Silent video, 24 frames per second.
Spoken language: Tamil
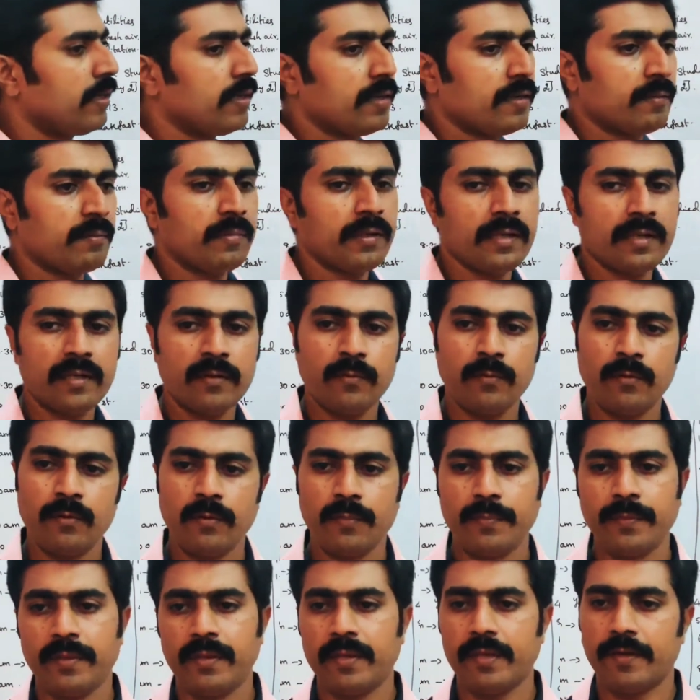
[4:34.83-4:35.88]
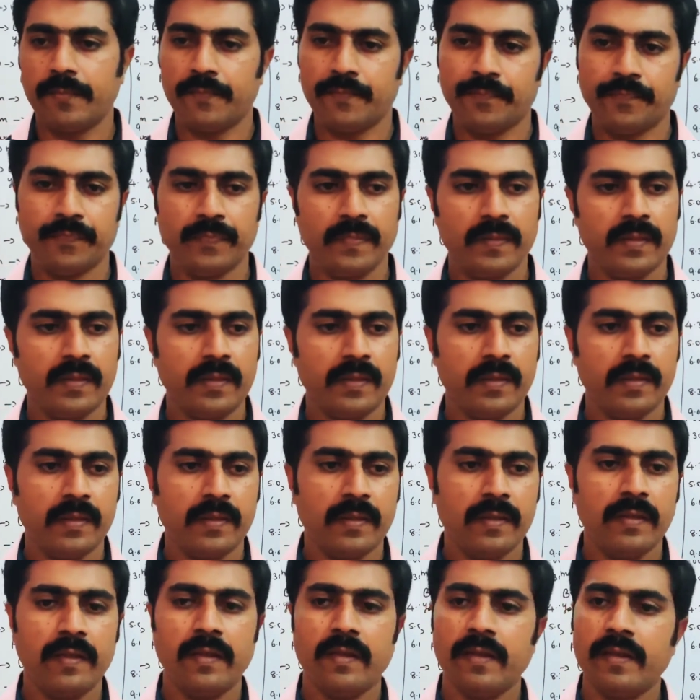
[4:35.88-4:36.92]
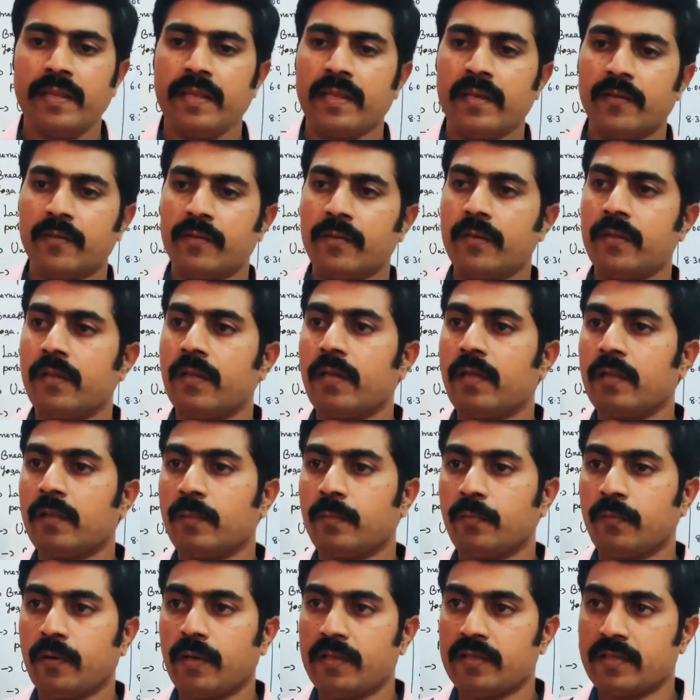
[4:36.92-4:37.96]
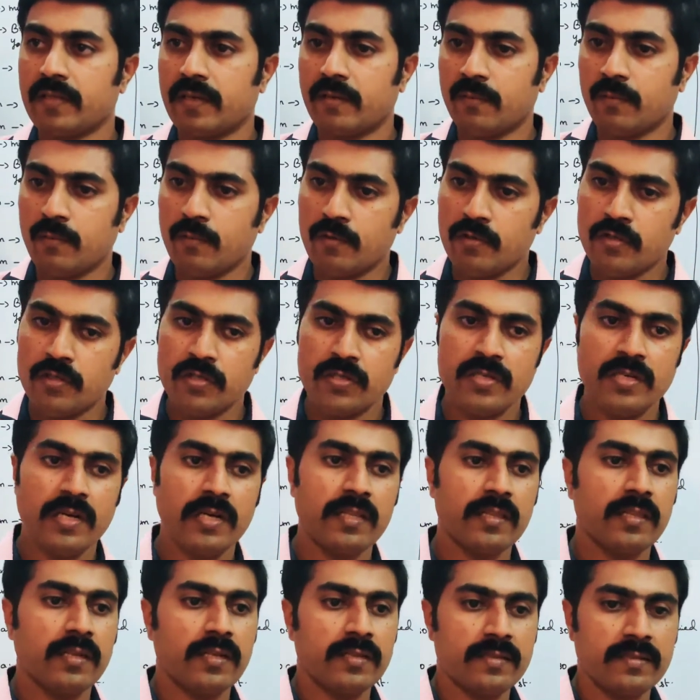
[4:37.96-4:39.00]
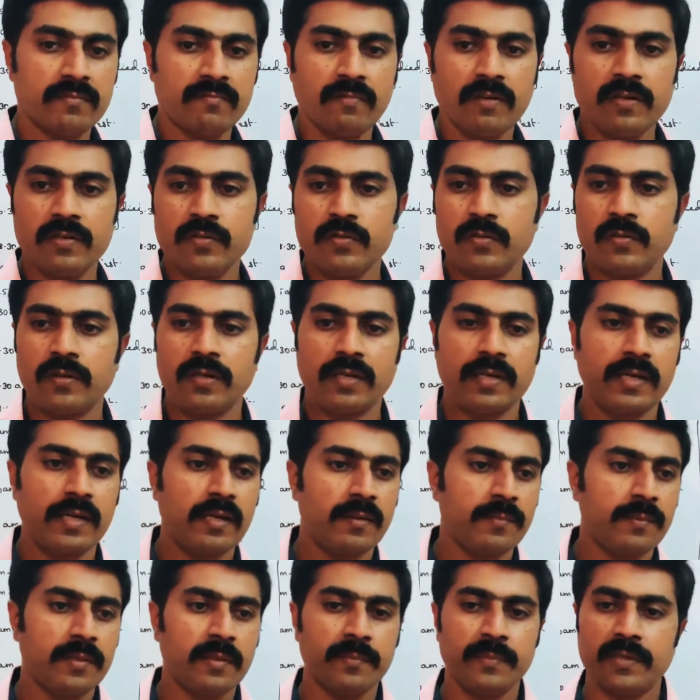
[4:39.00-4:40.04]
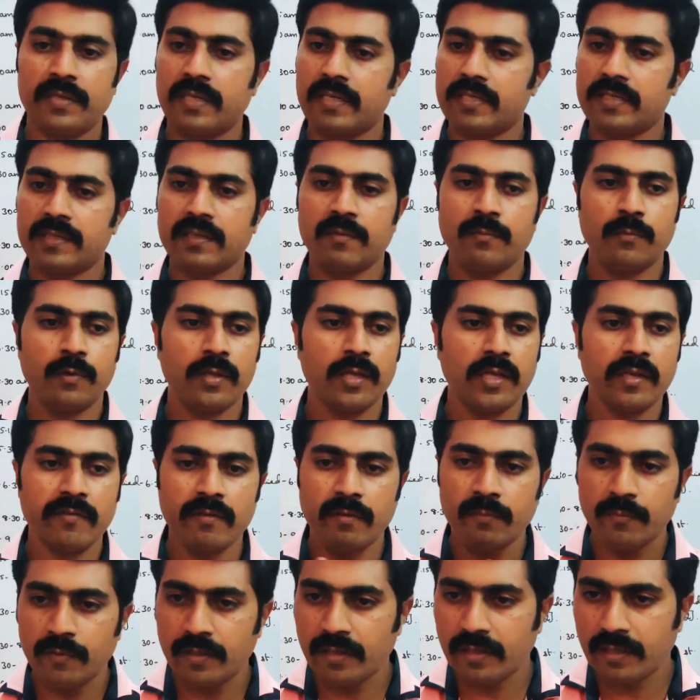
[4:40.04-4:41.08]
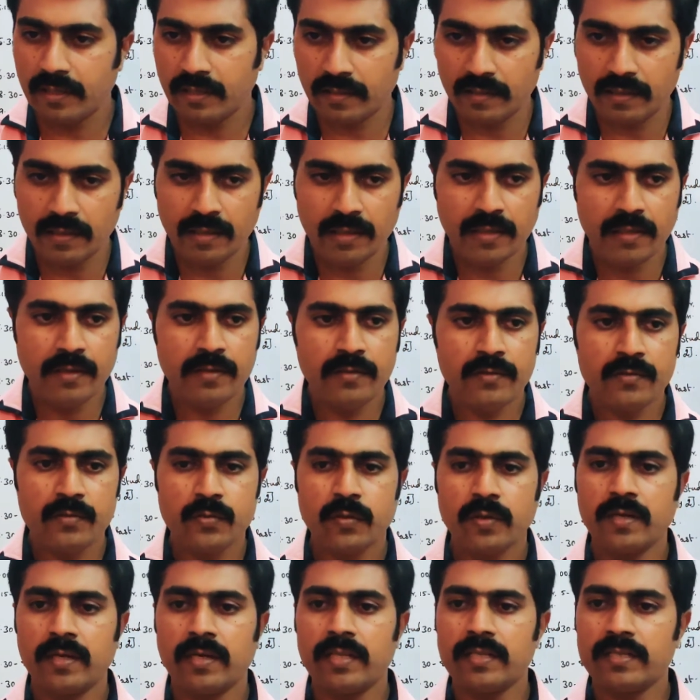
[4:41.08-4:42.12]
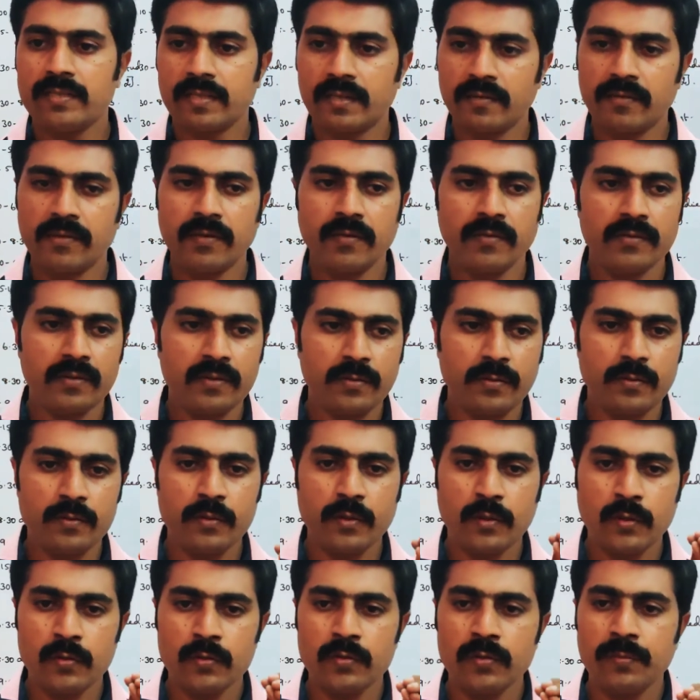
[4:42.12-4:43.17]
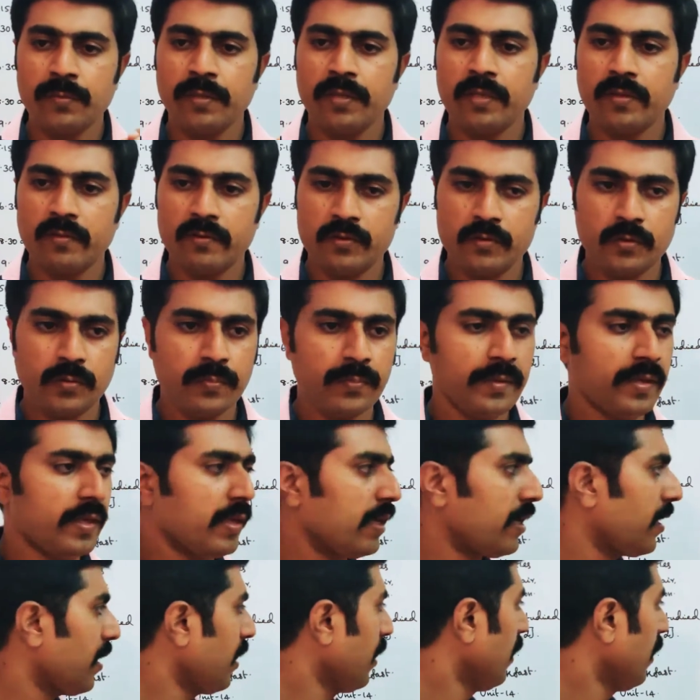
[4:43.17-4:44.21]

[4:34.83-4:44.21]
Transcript: இன்கம்ப்ளீட்டாக விட்டுருப்பீங்க இல்லை நீங்கள் வந்து அந்த லெசனை முடிச்சுட்டு அடுத்த லெசன் வான்னு சொன்னால் கண்டிப்பாக நம்ம டாஸ்க்கை முடிக்கவே முடியாது ஸோ அதனால் சிலவங்க வந்து கொஞ்சம் கொஞ்சம் மீதி வச்சுருப்பீங்க